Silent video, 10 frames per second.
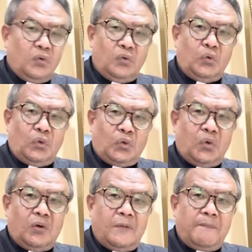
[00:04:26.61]

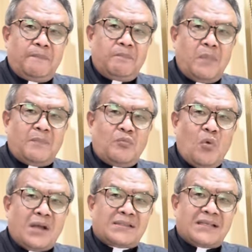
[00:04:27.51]
untuk
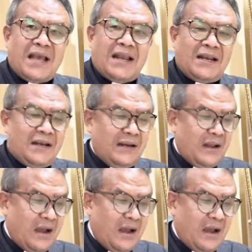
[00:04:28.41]
memuaskan